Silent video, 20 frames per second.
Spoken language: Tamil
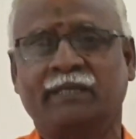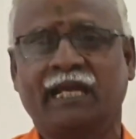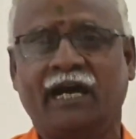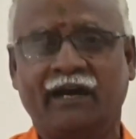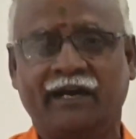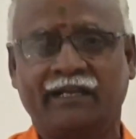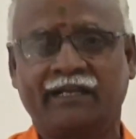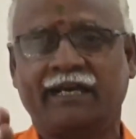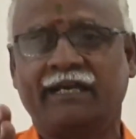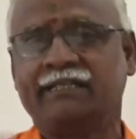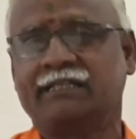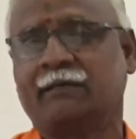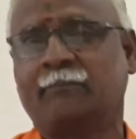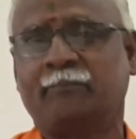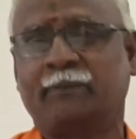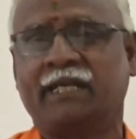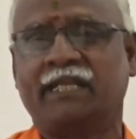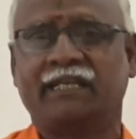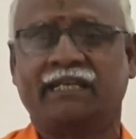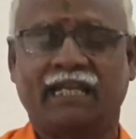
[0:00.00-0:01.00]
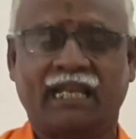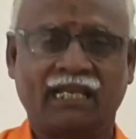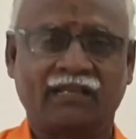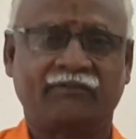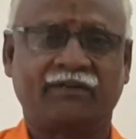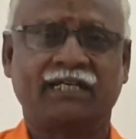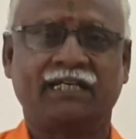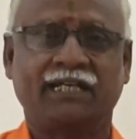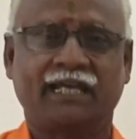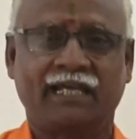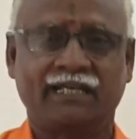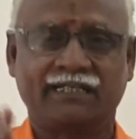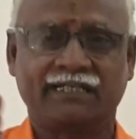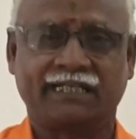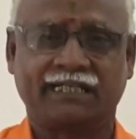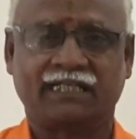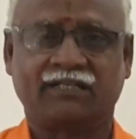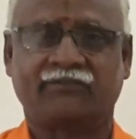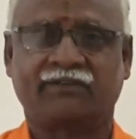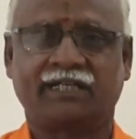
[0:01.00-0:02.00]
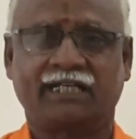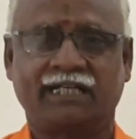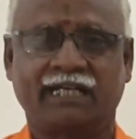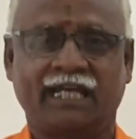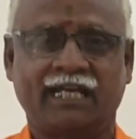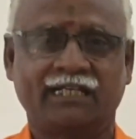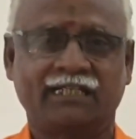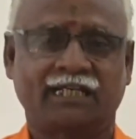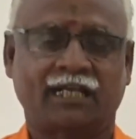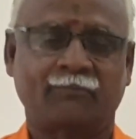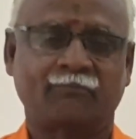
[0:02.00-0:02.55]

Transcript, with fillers: யார் யார் எப்படி நல்லவர்கள் யார் கெட்டவர்கள் யார்